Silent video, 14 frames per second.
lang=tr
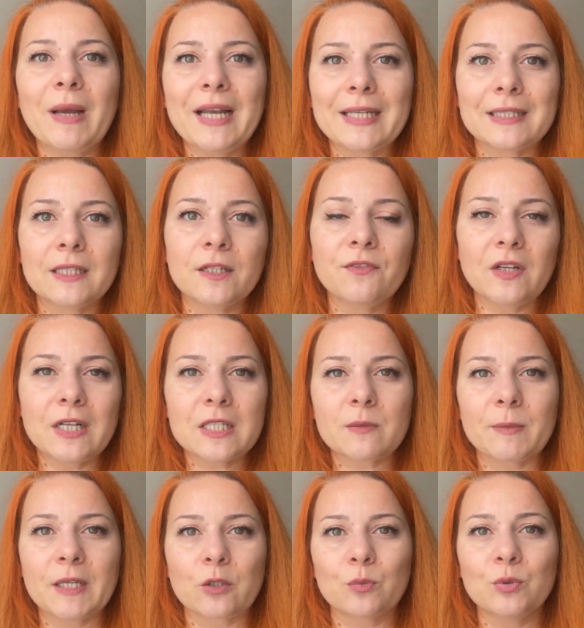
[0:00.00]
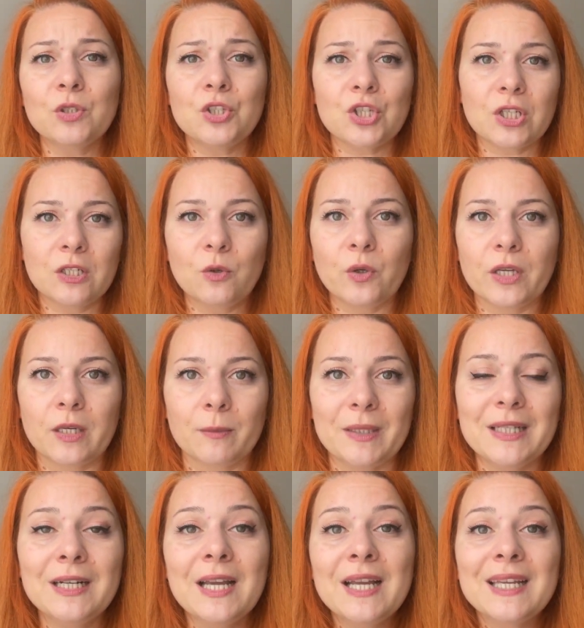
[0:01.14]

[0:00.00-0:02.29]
belki de referans mektubunu içeri koyabilir